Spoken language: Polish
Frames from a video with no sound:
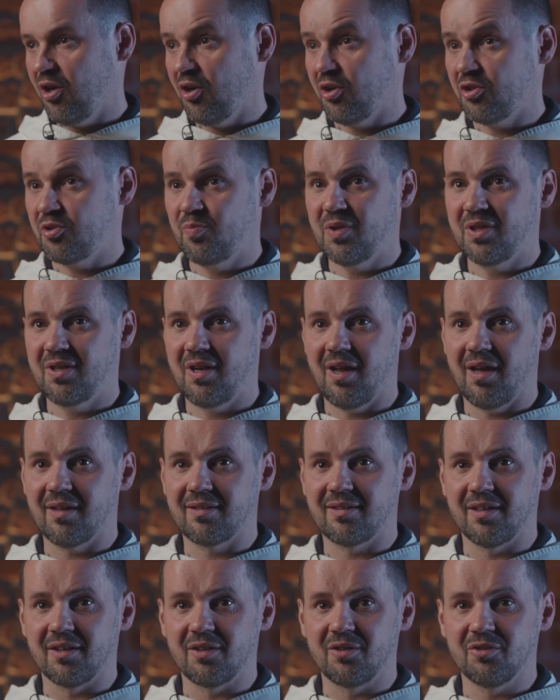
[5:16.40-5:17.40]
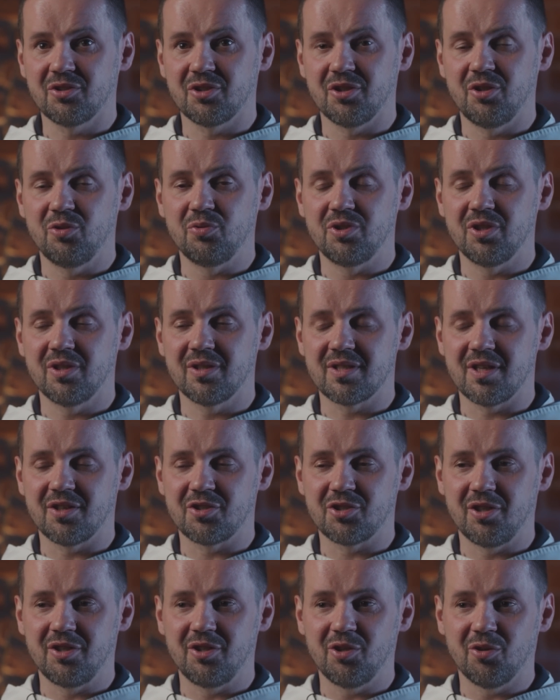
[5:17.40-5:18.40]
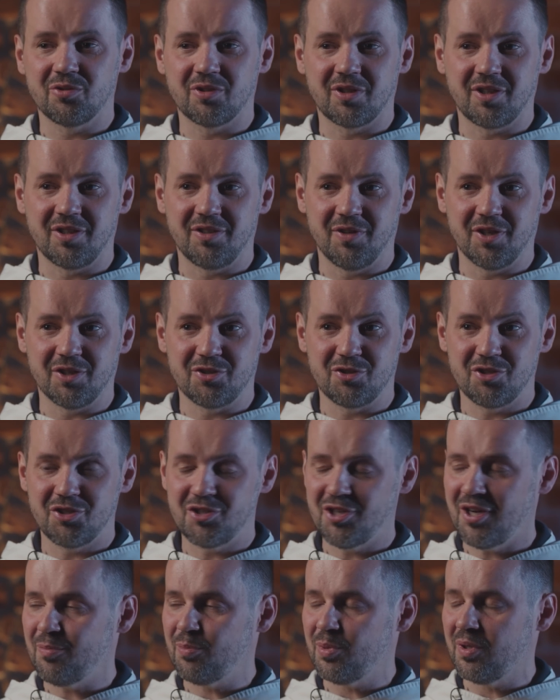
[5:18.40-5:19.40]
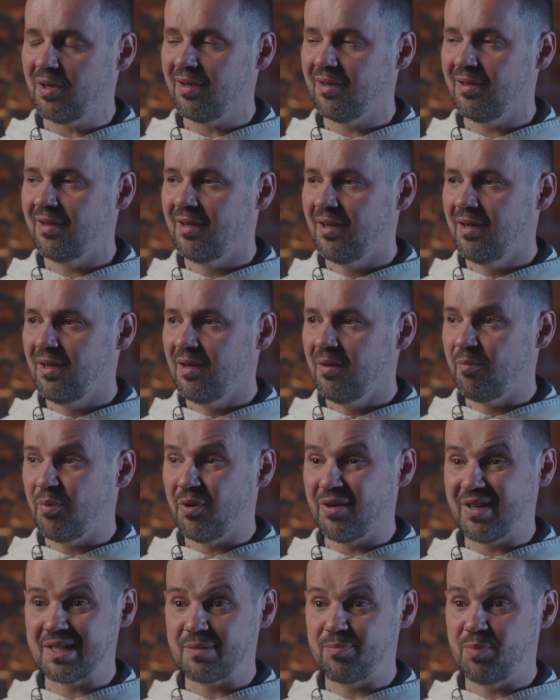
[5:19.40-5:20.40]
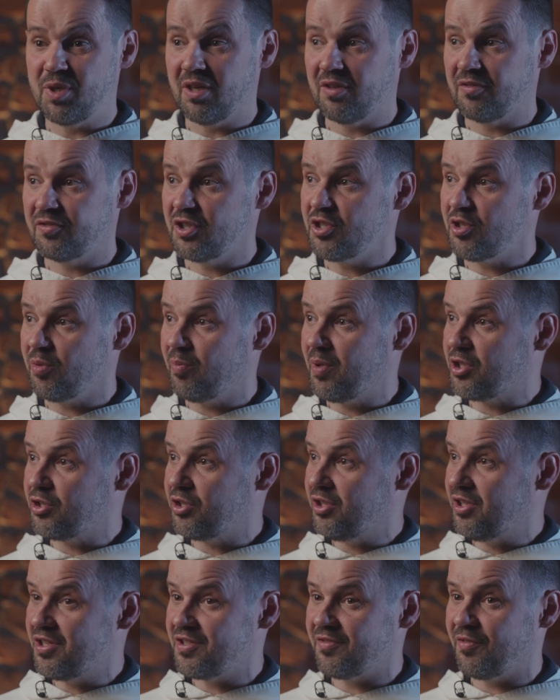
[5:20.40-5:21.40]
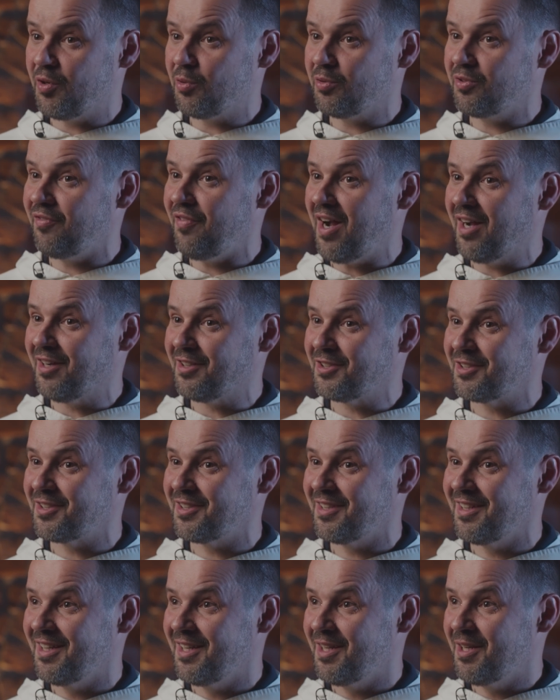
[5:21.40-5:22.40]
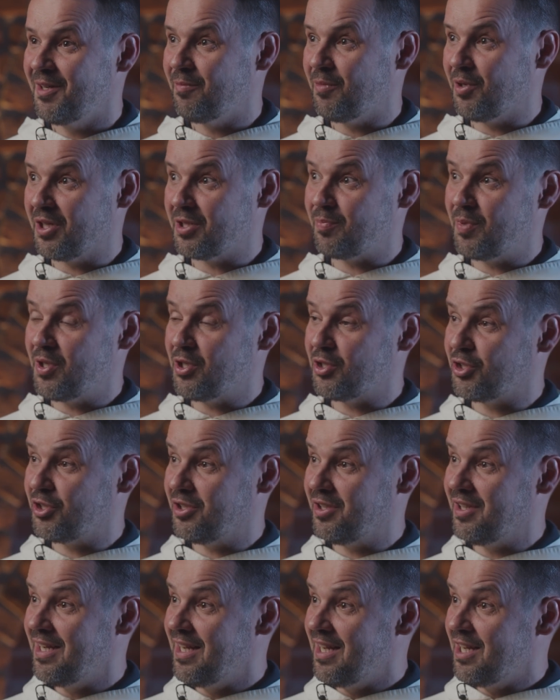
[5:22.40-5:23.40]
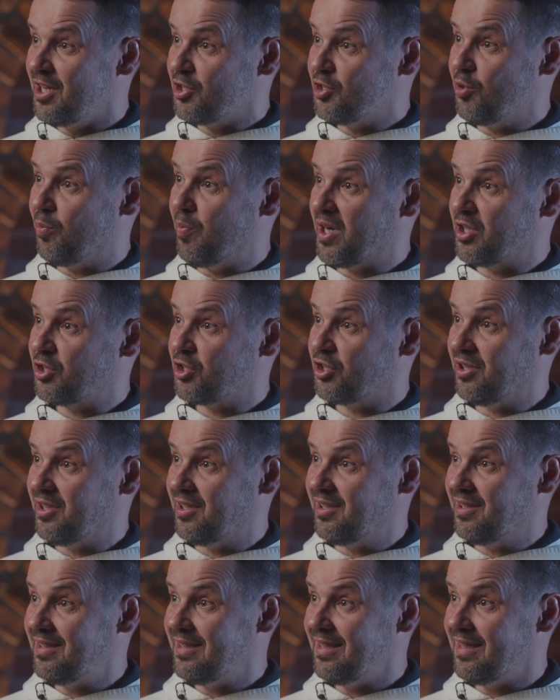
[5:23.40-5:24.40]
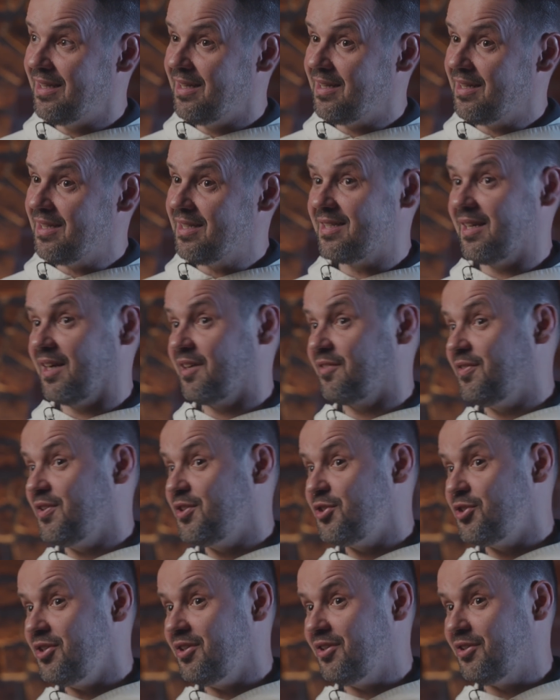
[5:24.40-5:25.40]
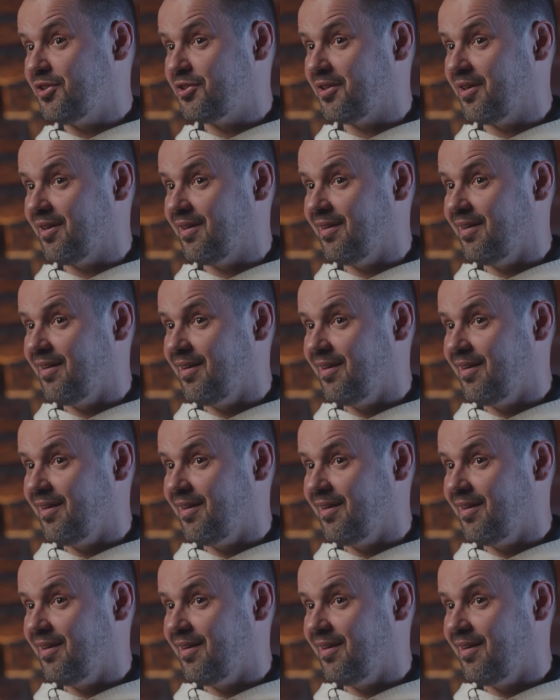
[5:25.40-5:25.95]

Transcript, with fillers: choćby dlatego, że ludzie zaczęli odkrywać siebie. Po raz pierwszy zobaczyli swoją twarz, po raz pierwszy zobaczyli i zachwycili się.